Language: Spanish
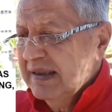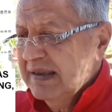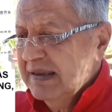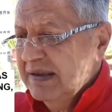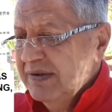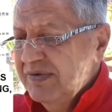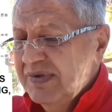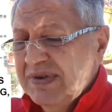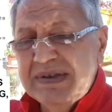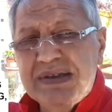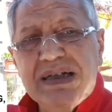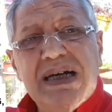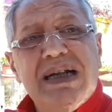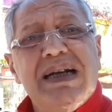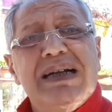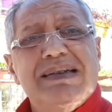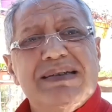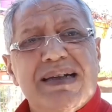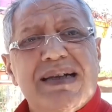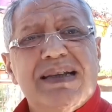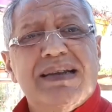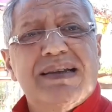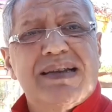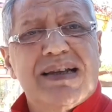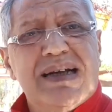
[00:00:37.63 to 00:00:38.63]
artificial
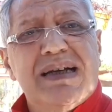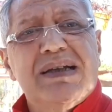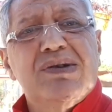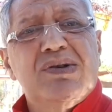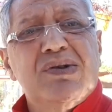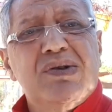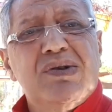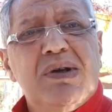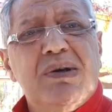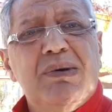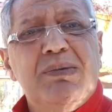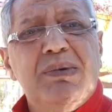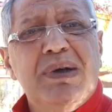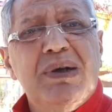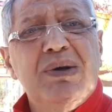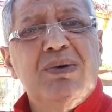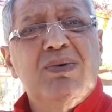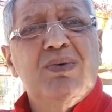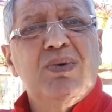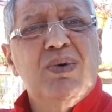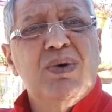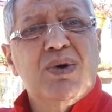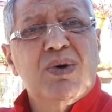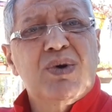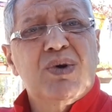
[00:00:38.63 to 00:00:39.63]
es el trato y el
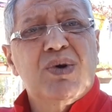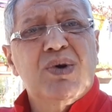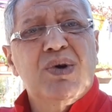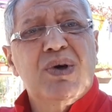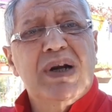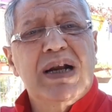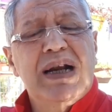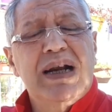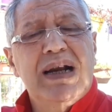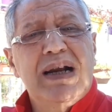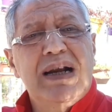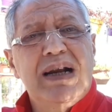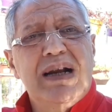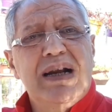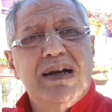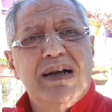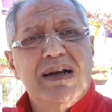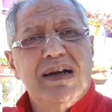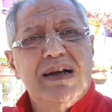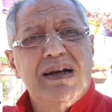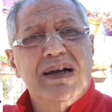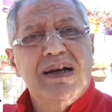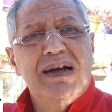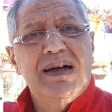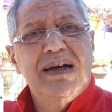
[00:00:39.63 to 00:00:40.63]
vínculo con el,
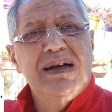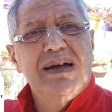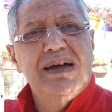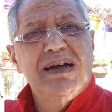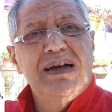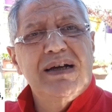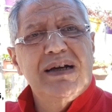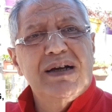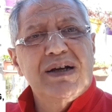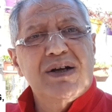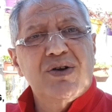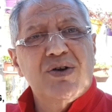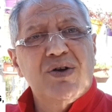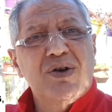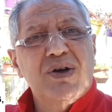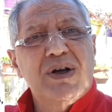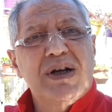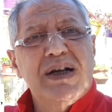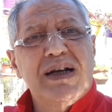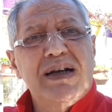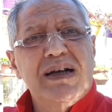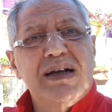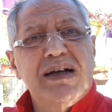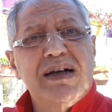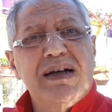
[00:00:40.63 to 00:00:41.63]
con
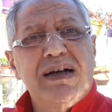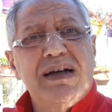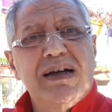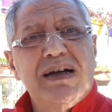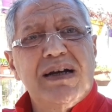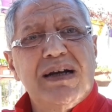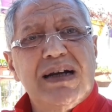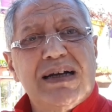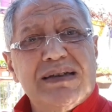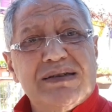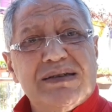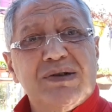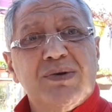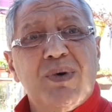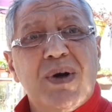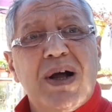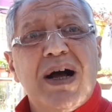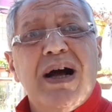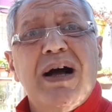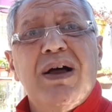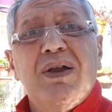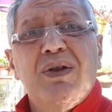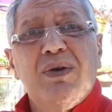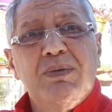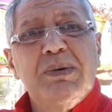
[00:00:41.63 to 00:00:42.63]
el
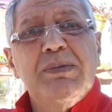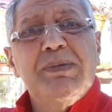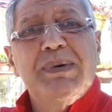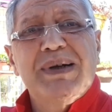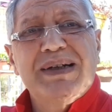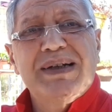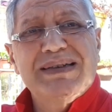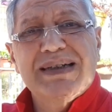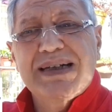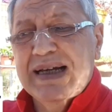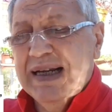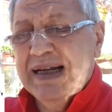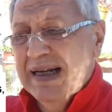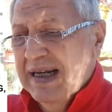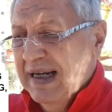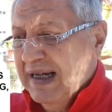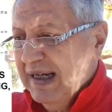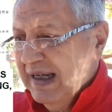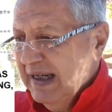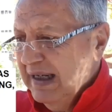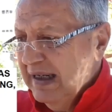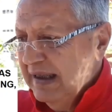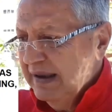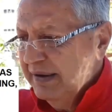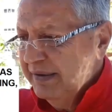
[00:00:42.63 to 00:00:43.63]
asegurado, me parece que es la
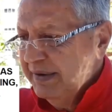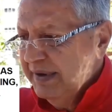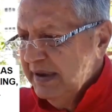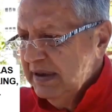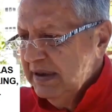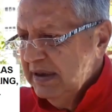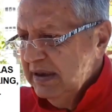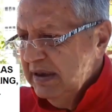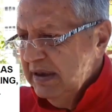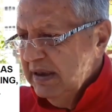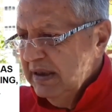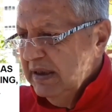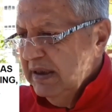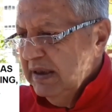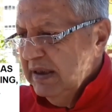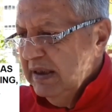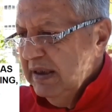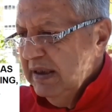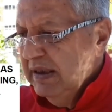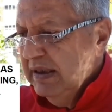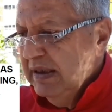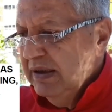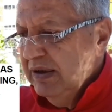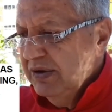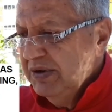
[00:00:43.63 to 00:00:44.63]
clave.
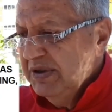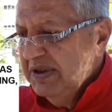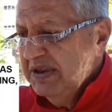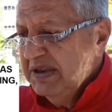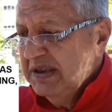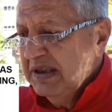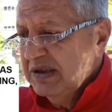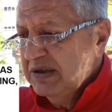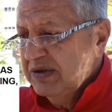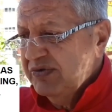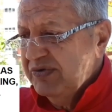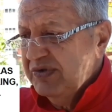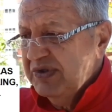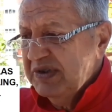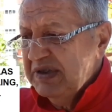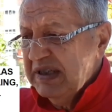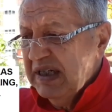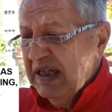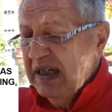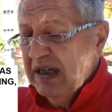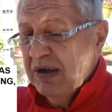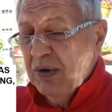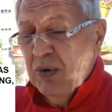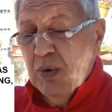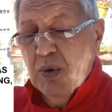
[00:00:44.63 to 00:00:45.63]
Eh, noticias
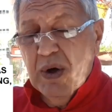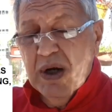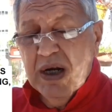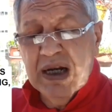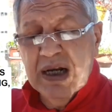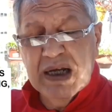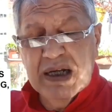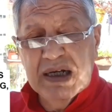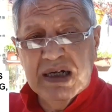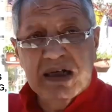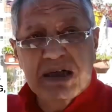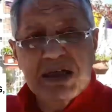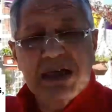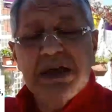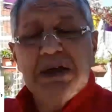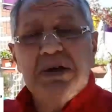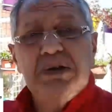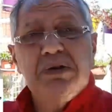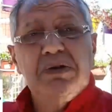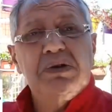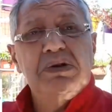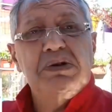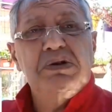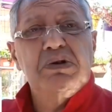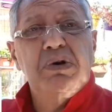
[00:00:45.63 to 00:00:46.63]
oficiales, huelga en el día de
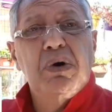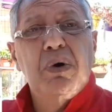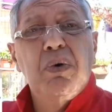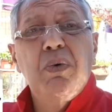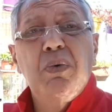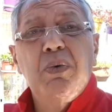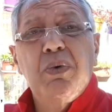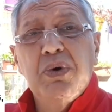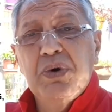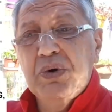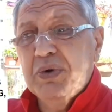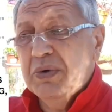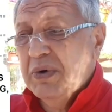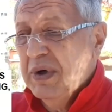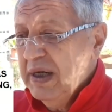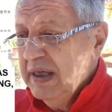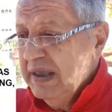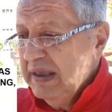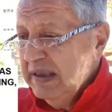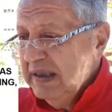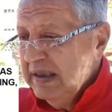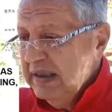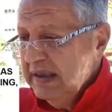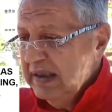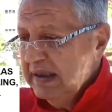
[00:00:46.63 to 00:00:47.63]
hoy, no hubo, no
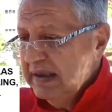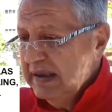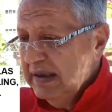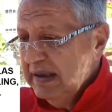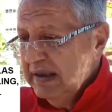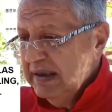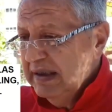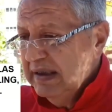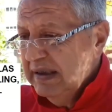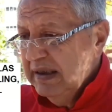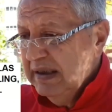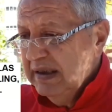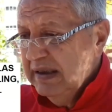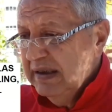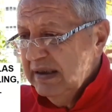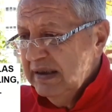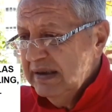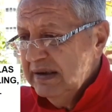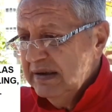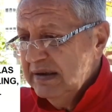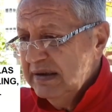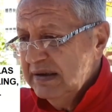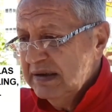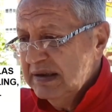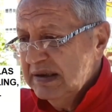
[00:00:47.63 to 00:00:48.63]
hay, este,
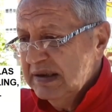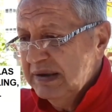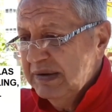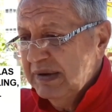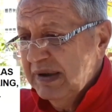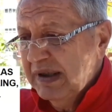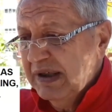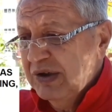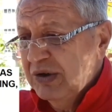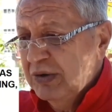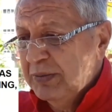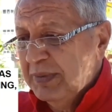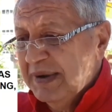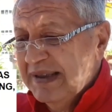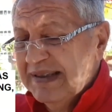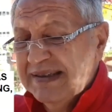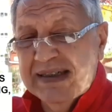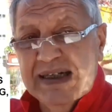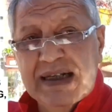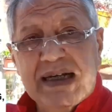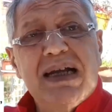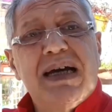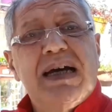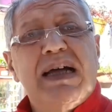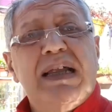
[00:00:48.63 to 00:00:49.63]
se ve que no
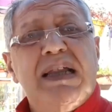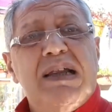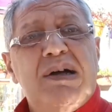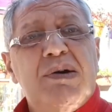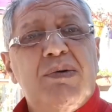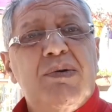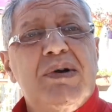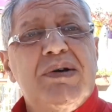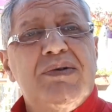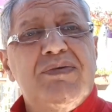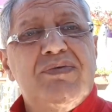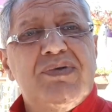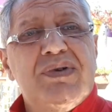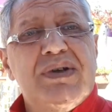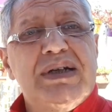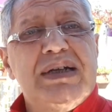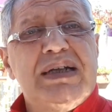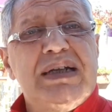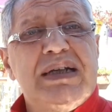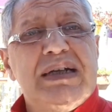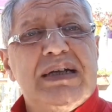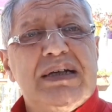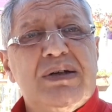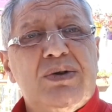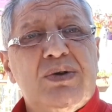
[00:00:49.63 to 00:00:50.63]
pasa nada o hay
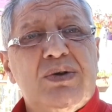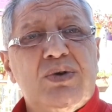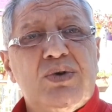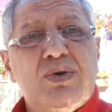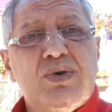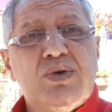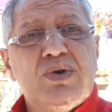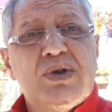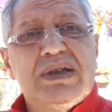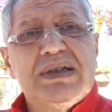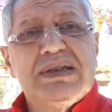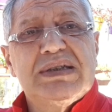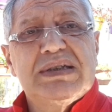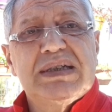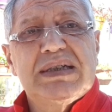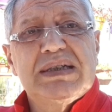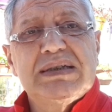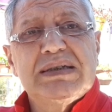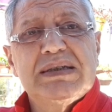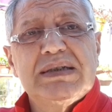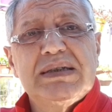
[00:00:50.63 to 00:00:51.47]
feria o quizás